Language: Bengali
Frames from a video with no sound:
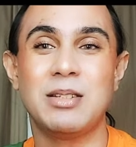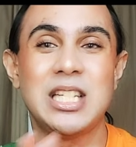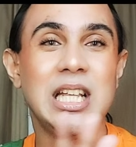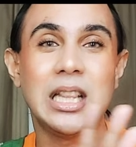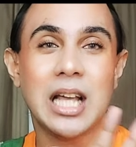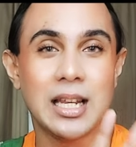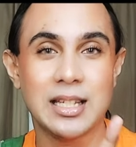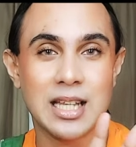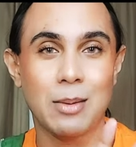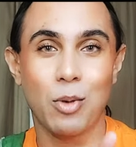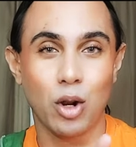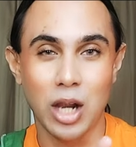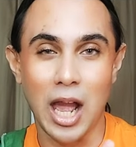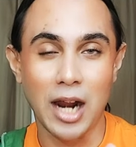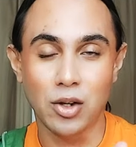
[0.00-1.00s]
শীতকালে
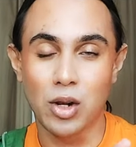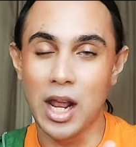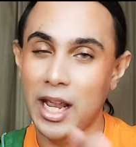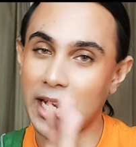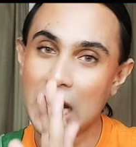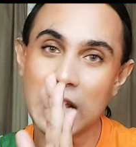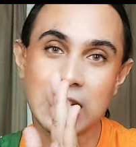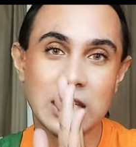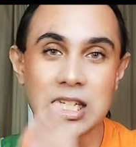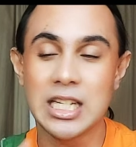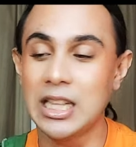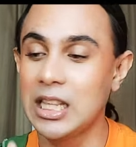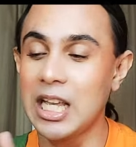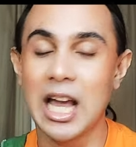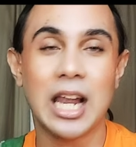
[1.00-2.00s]
সানব্লক লাগানো লাগে না
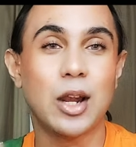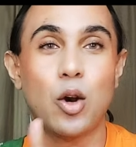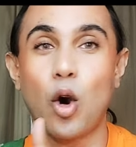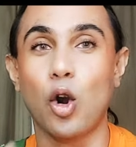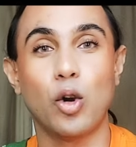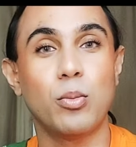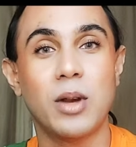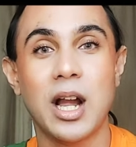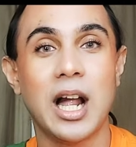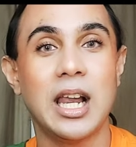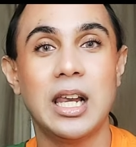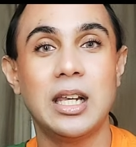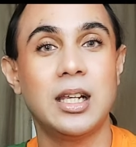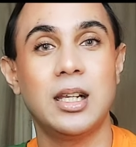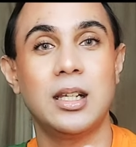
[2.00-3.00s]
শীতকাল
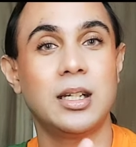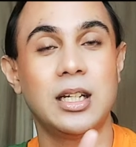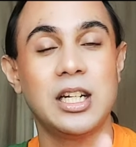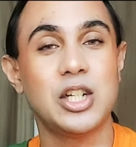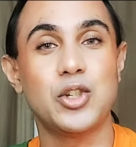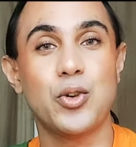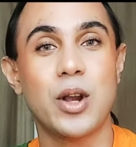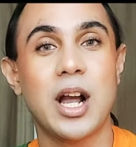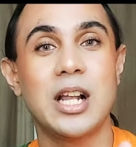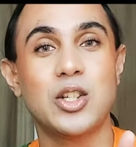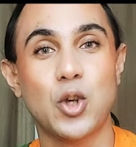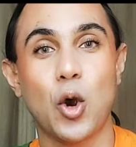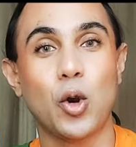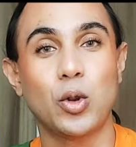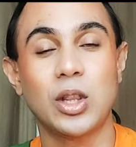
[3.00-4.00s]
গরমকাল গ্রীষ্মকাল
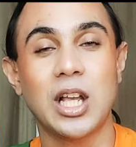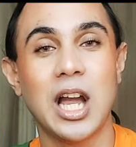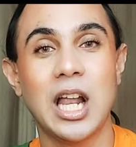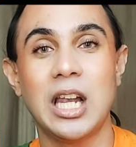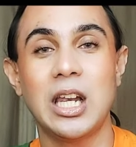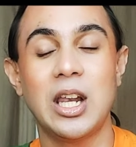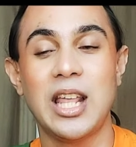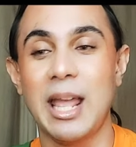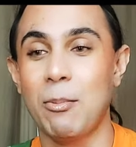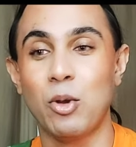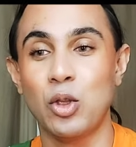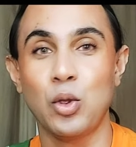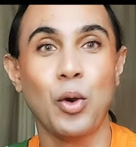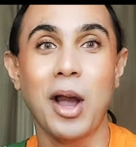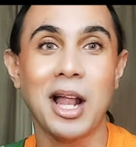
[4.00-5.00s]
শরৎকাল
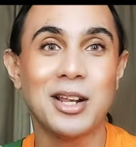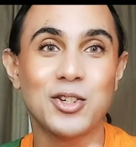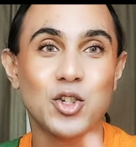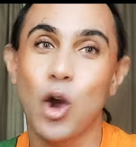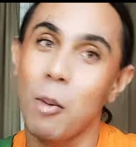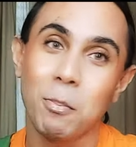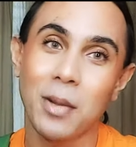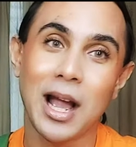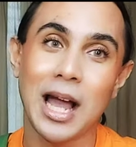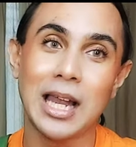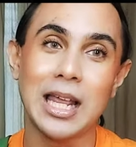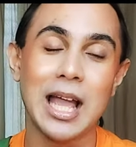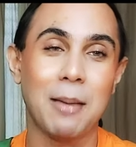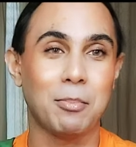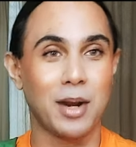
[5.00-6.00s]
হেমন্তকাল
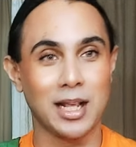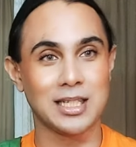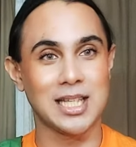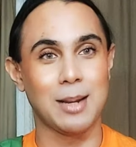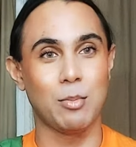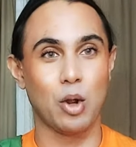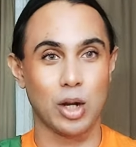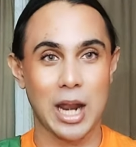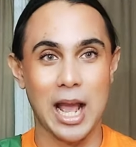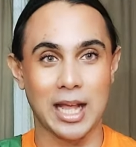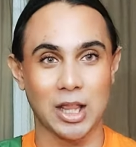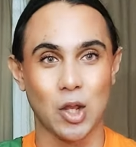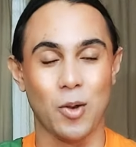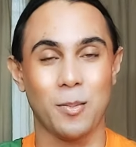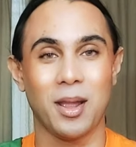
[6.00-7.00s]
সবকালই আপনাকে সানব্লক
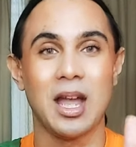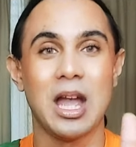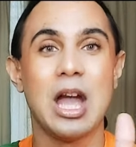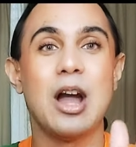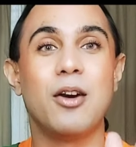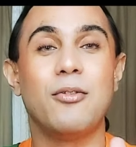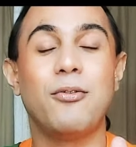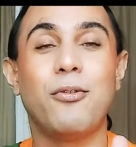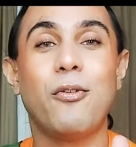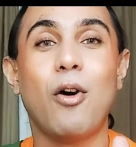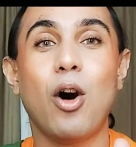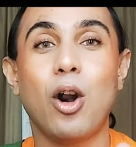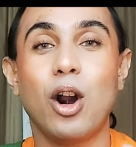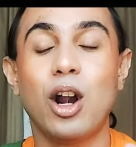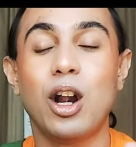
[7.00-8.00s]
লাগাতে হবে
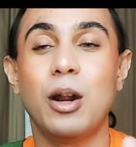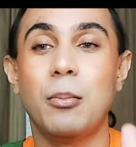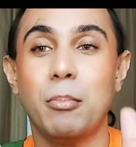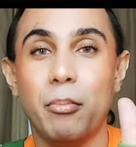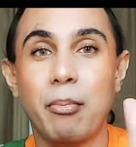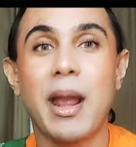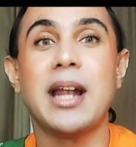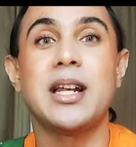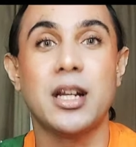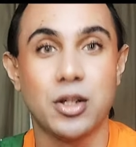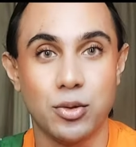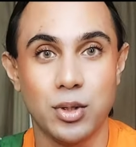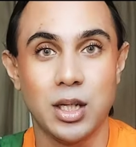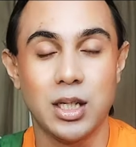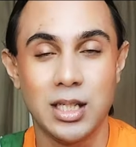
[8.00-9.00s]
ফর
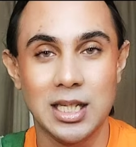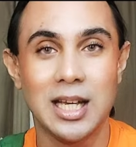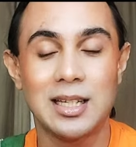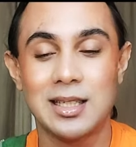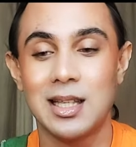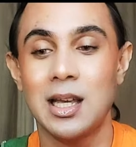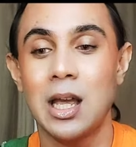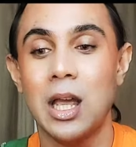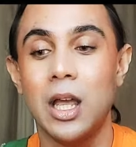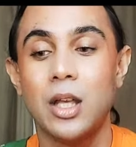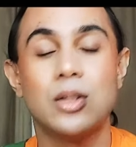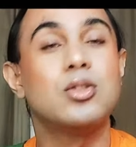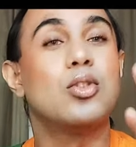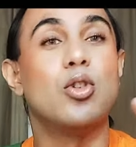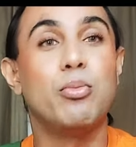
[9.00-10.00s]
ম্যান্ডাটরি ঠিক আছে
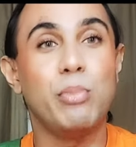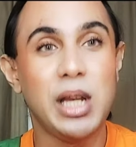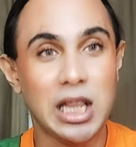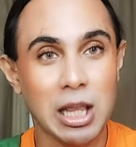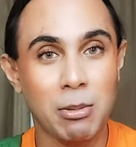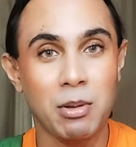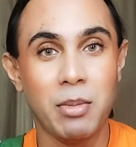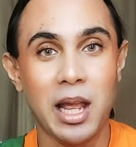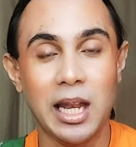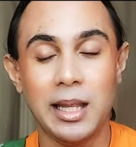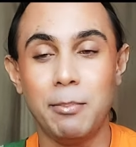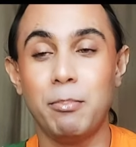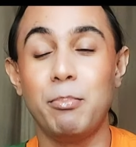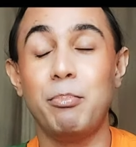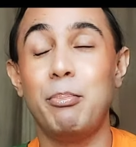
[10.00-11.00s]
সো মিথ আমি
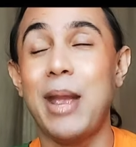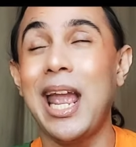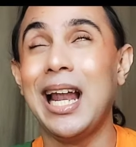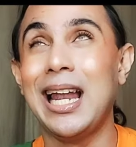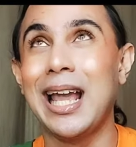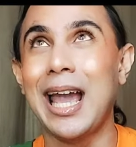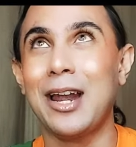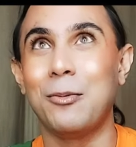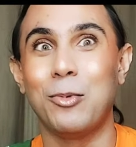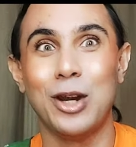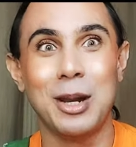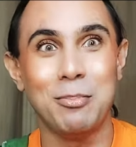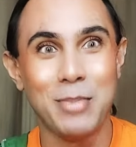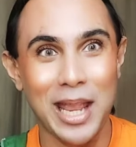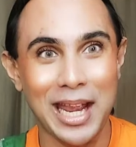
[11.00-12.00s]
ভেলে ভেলে কেন
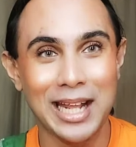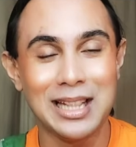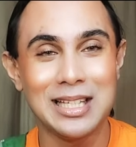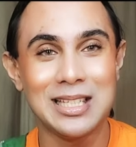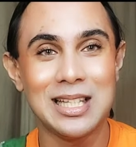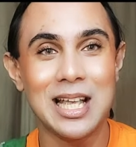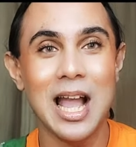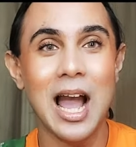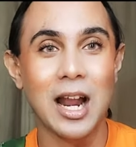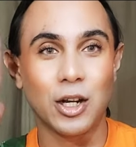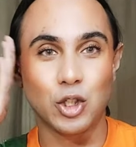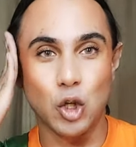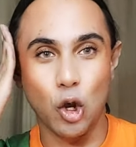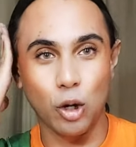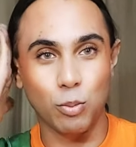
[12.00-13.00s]
বললাম ভেঙে দিছি
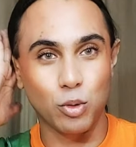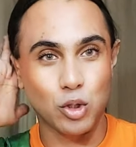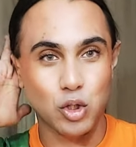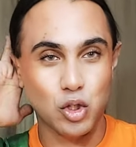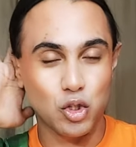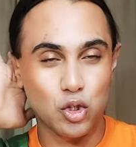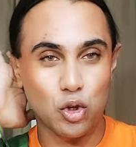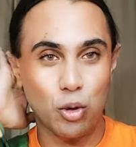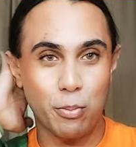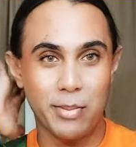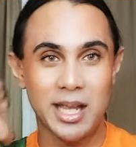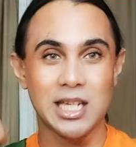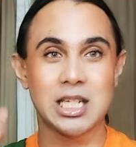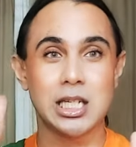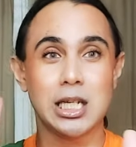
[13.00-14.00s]
আর সর্বোচ্চ
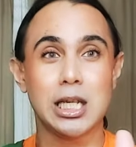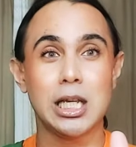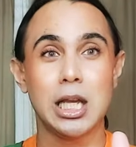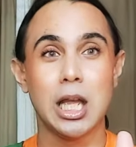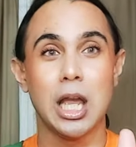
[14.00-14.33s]
বেশি